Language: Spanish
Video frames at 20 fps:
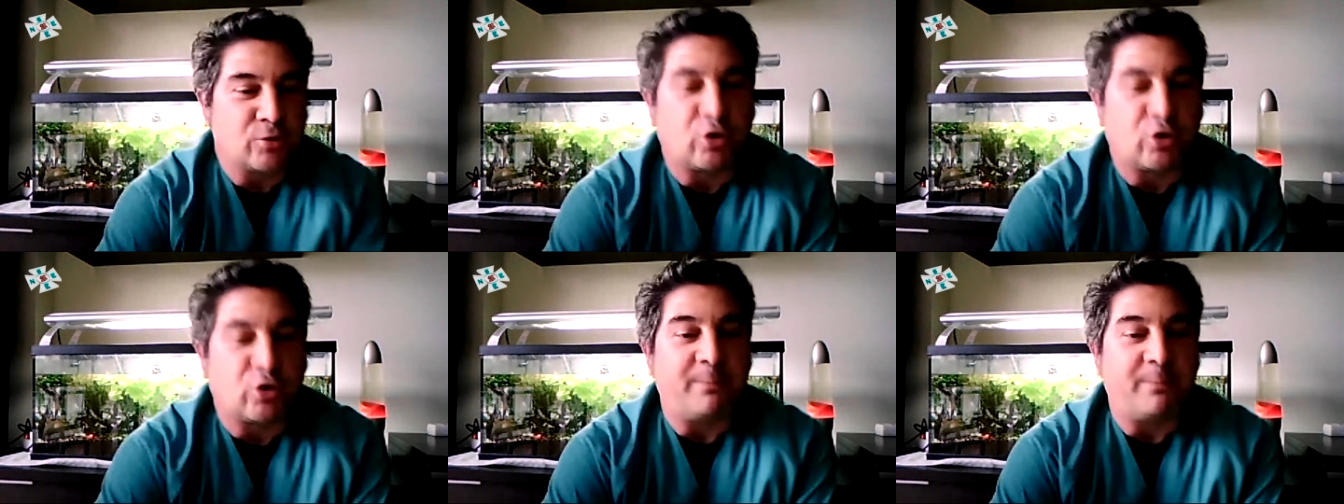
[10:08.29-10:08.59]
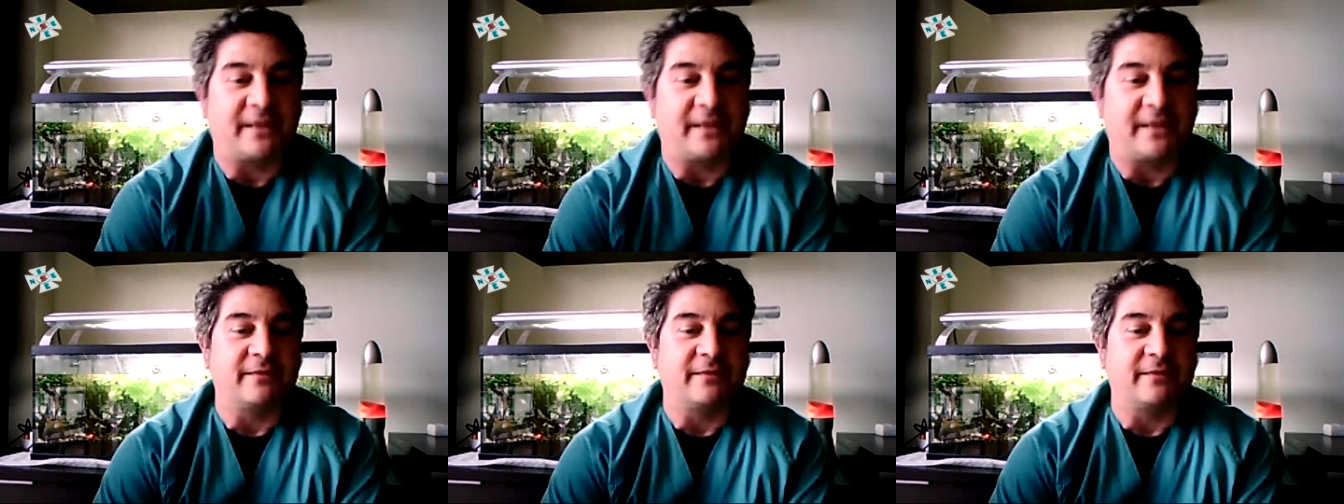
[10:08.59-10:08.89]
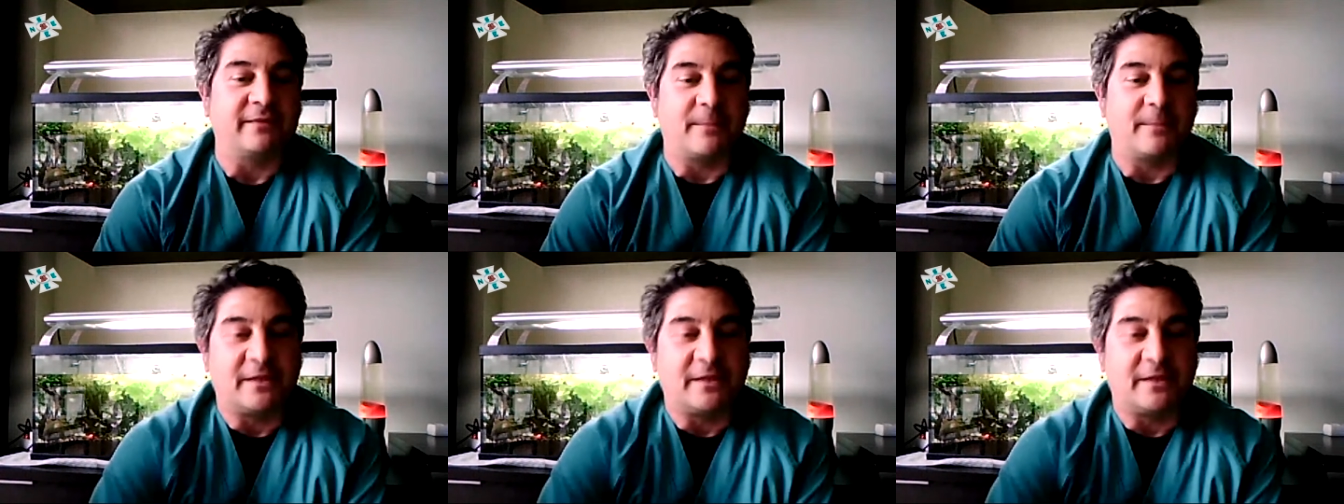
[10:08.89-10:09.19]
somos
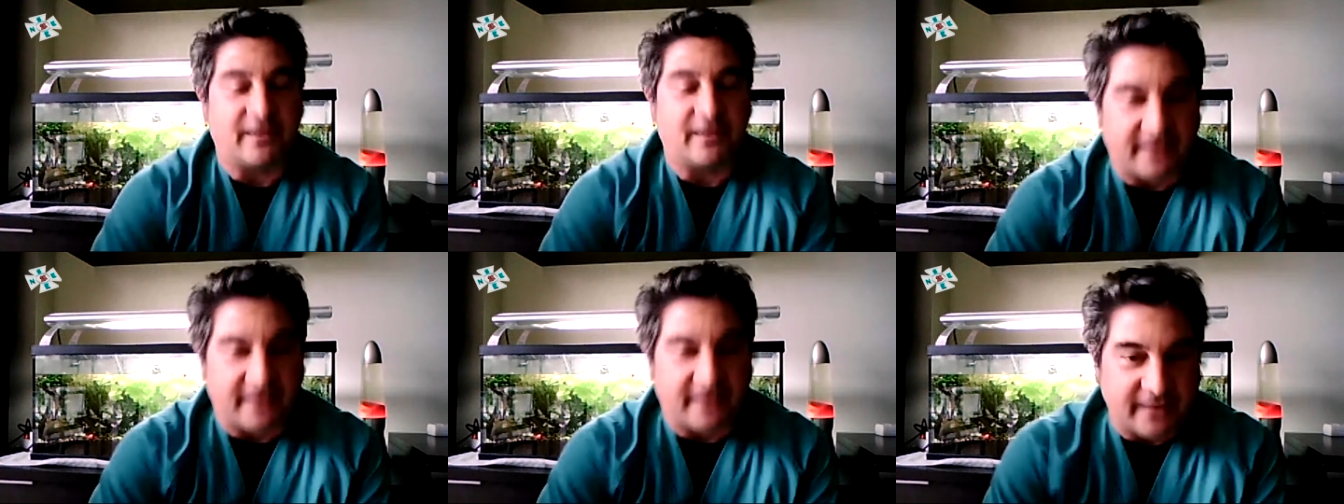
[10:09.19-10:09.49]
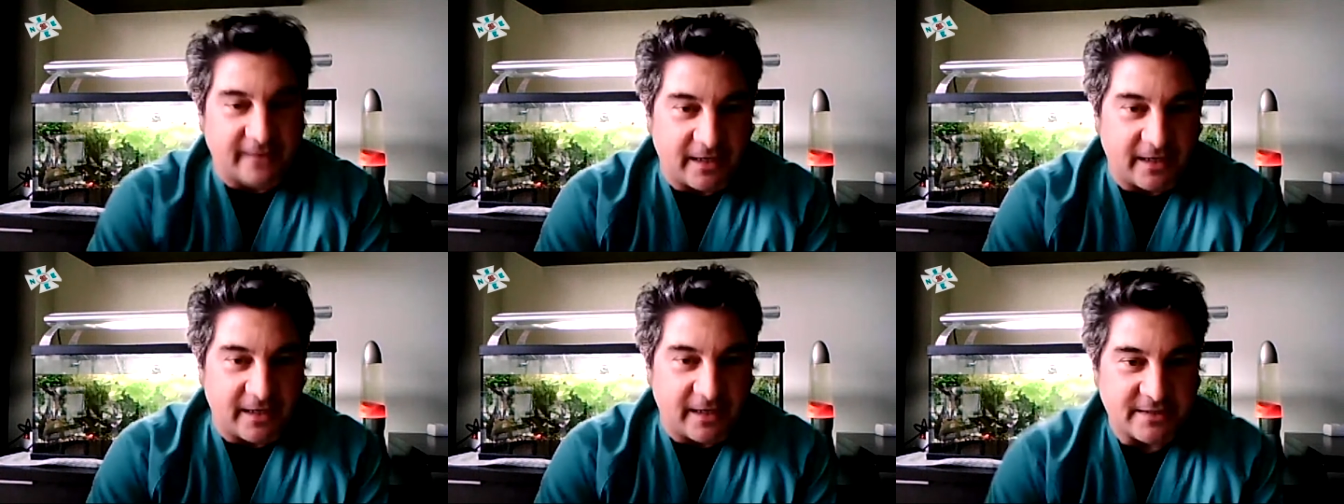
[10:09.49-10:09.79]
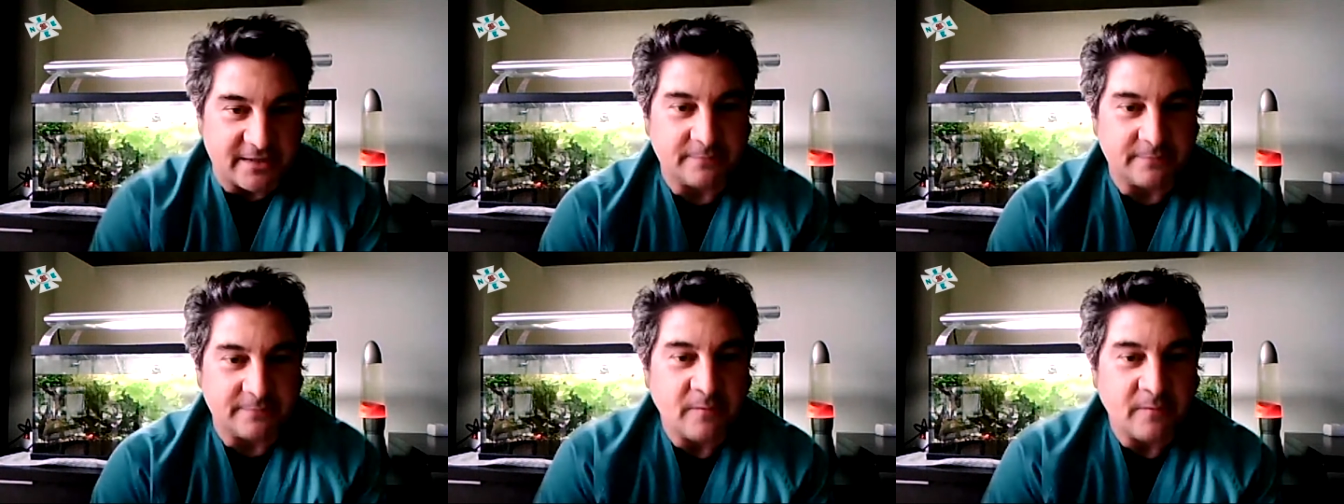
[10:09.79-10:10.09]
competentemente
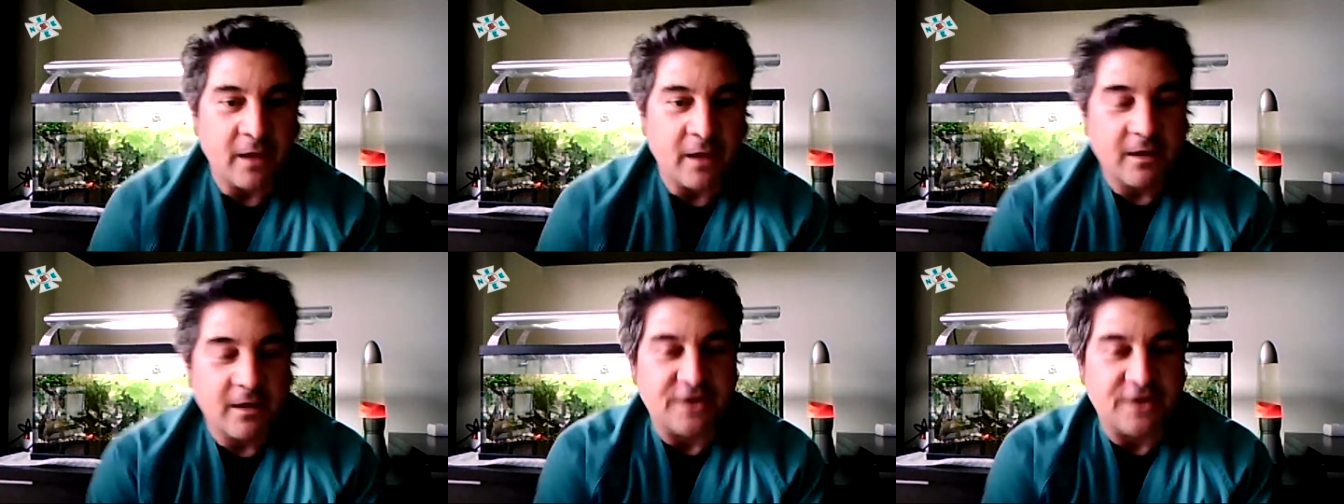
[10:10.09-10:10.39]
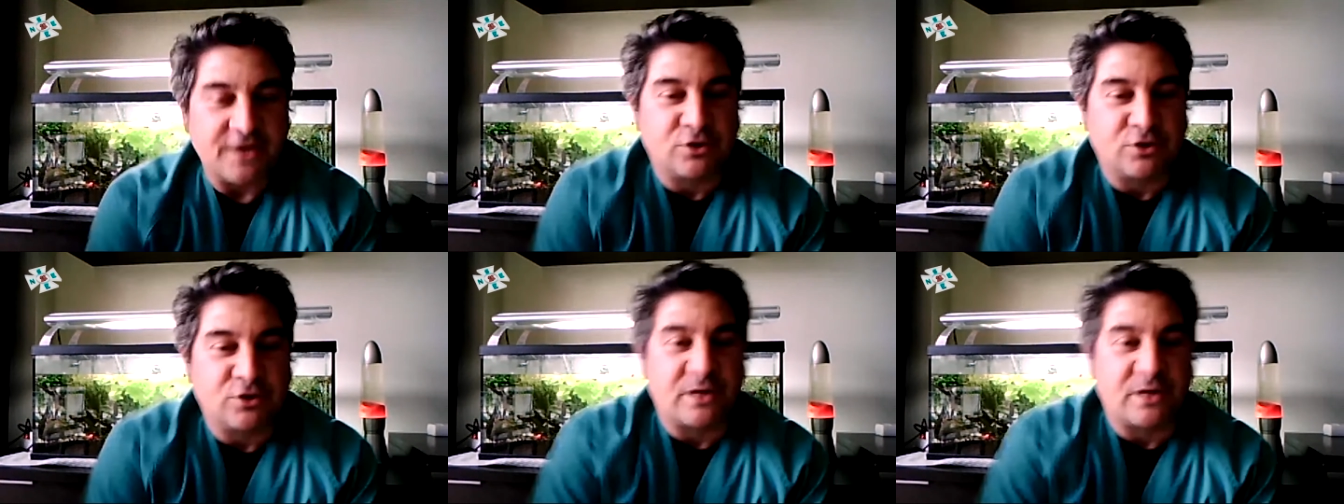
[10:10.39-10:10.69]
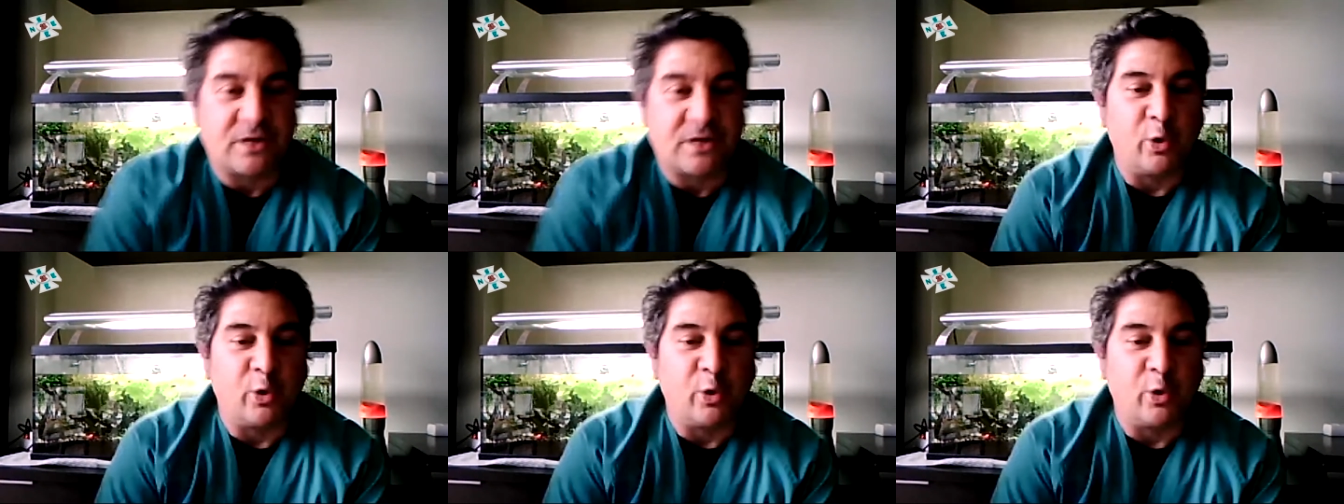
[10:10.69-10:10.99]
digitales.
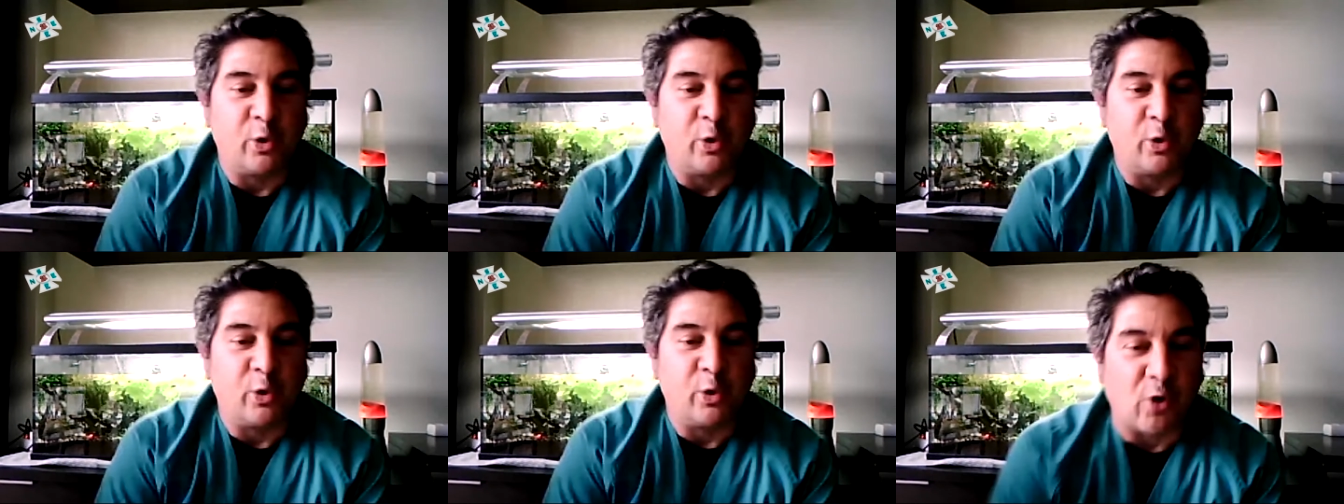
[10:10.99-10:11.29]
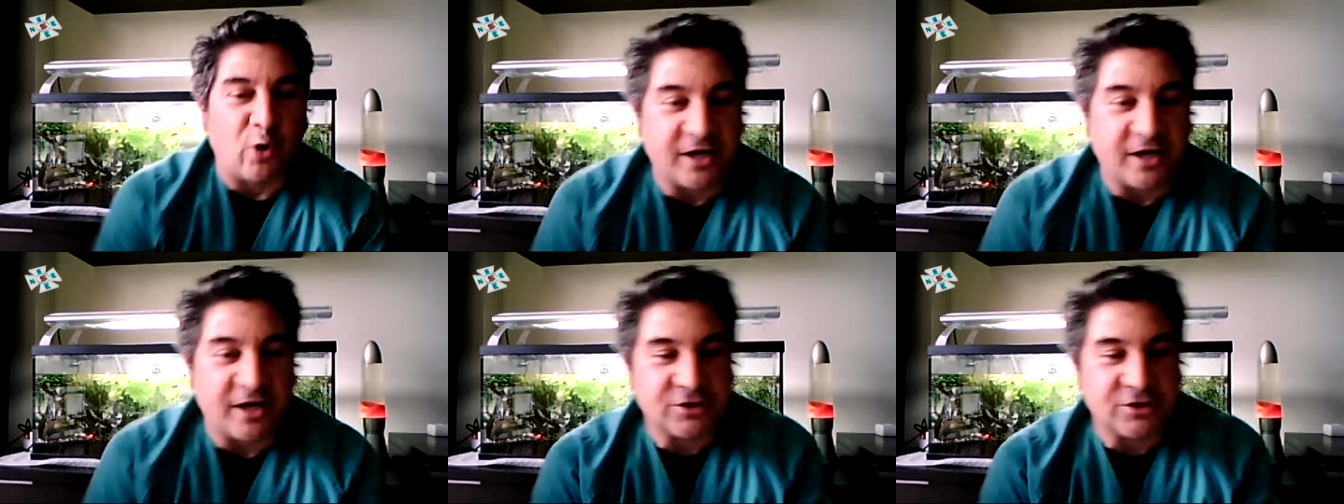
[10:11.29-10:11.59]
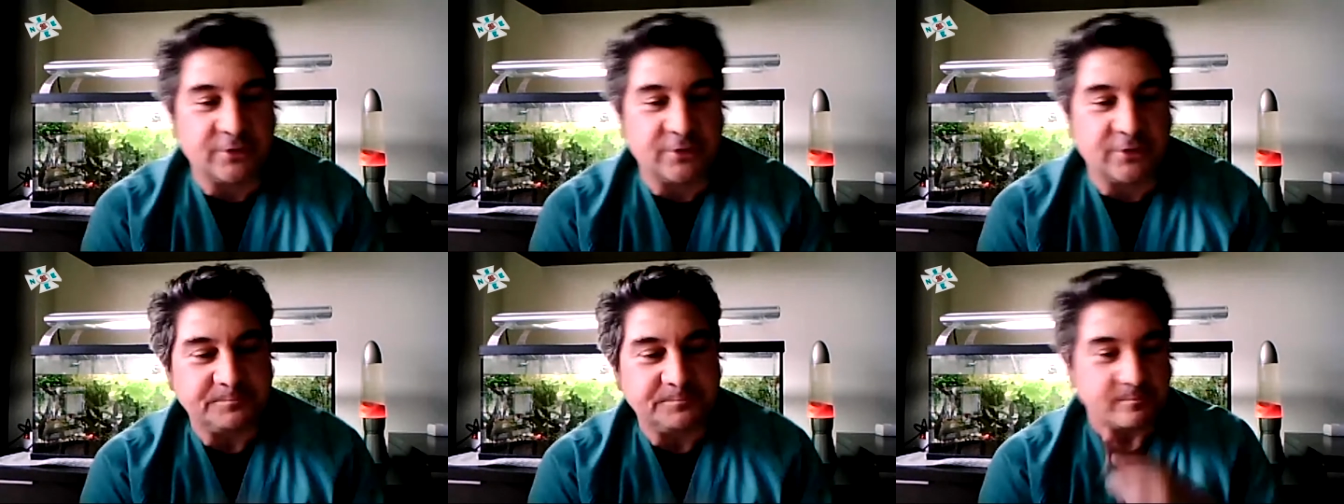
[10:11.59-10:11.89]
Esto se habló en el último
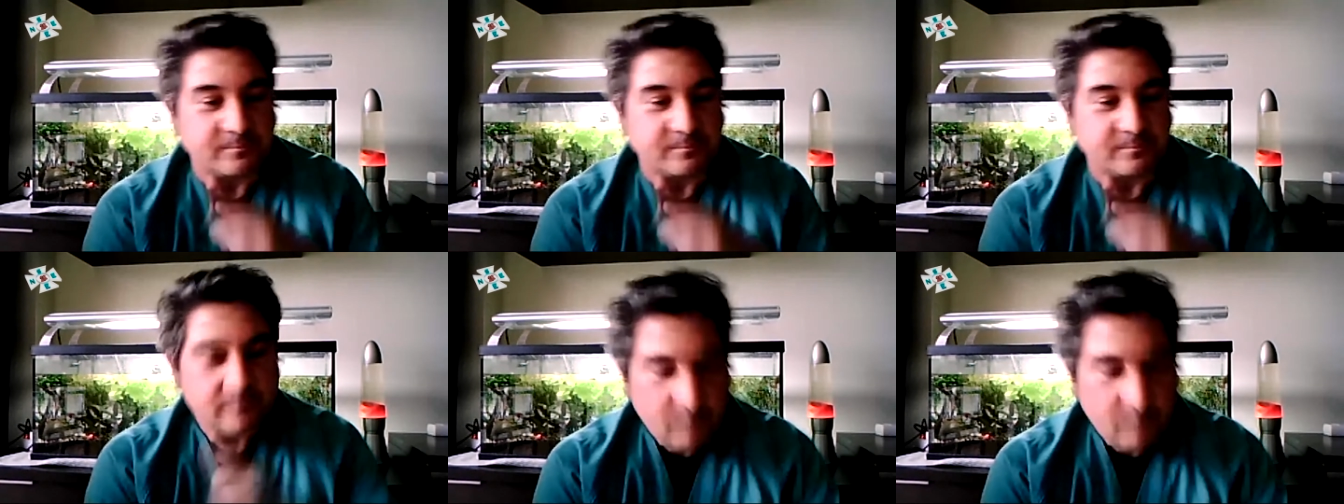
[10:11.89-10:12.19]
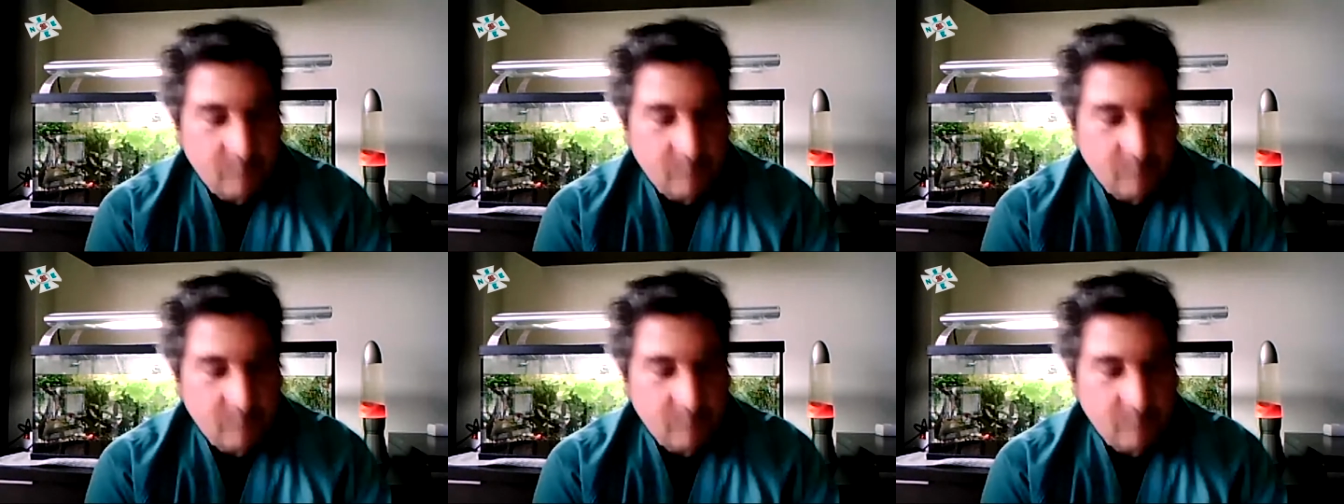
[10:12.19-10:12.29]
congreso.